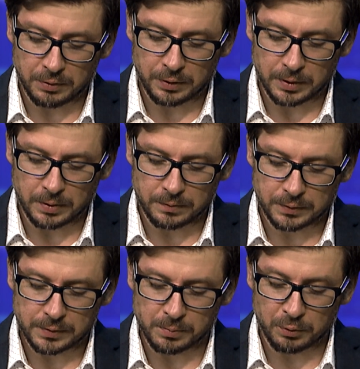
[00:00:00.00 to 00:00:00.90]

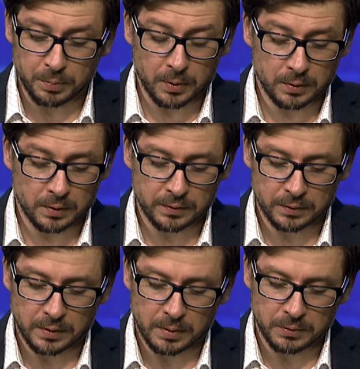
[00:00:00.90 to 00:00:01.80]
mieszkaniowy, są już prognozy,
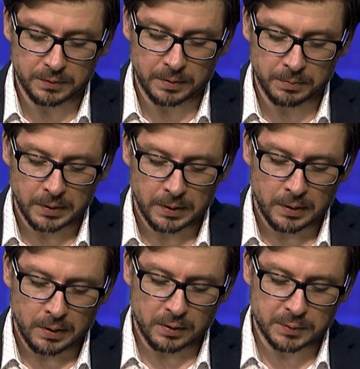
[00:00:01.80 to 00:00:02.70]
które mówią
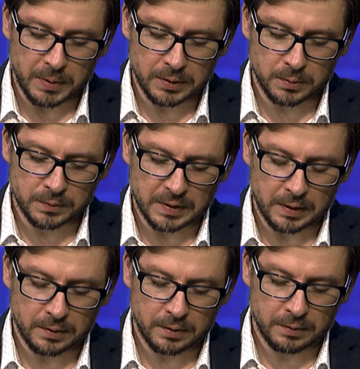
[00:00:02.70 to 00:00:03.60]
o spadku
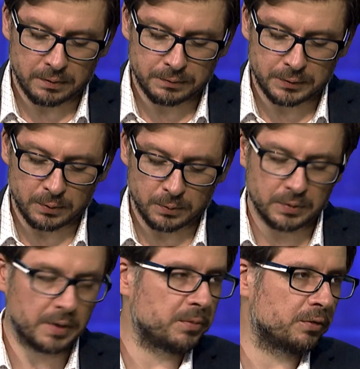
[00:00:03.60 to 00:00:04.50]
cen w
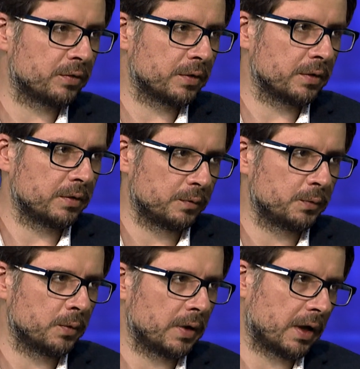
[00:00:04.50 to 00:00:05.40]
ciągu najbliższych
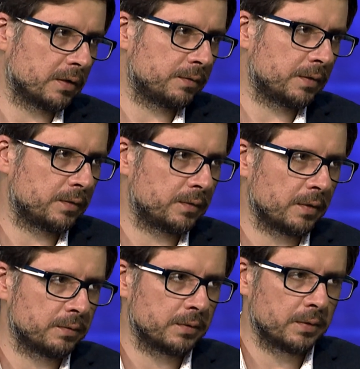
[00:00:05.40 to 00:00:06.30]
dwóch lat, więc
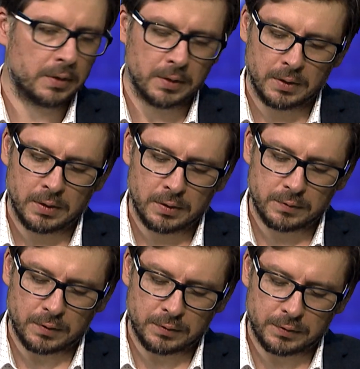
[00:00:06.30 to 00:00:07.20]
znowu
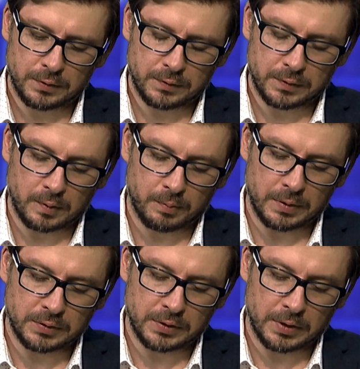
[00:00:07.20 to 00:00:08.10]
coś, co
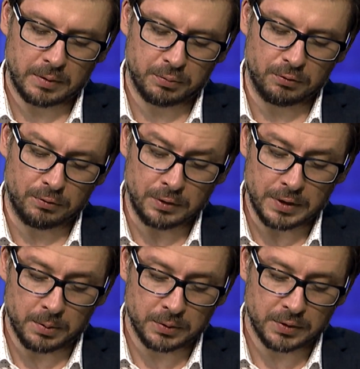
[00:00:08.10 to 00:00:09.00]
będzie
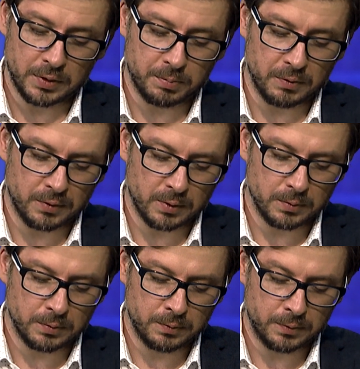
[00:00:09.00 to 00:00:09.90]
przyczyniało się do
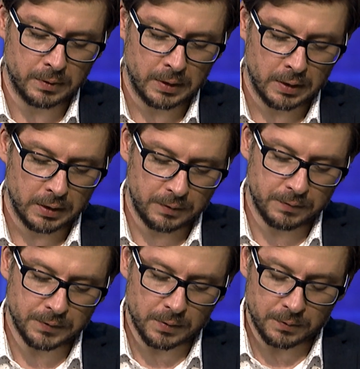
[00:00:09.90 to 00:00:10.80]
powrotów
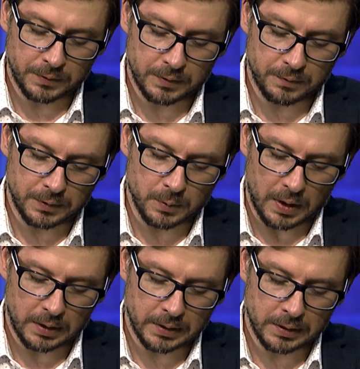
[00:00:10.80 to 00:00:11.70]
inwestorów
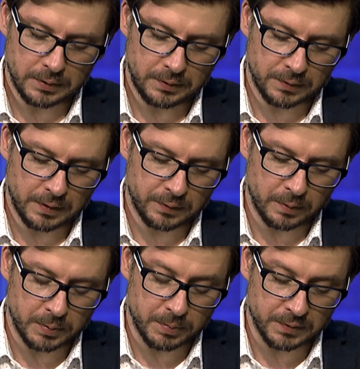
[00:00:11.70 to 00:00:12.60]
indywidualnych. Niskie
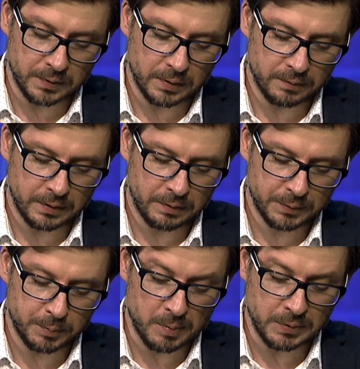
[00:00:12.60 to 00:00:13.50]
stopy procentowe,
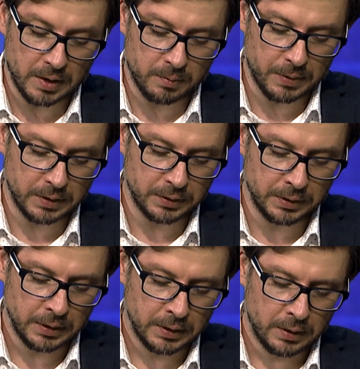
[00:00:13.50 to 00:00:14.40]
wspomniała Pani,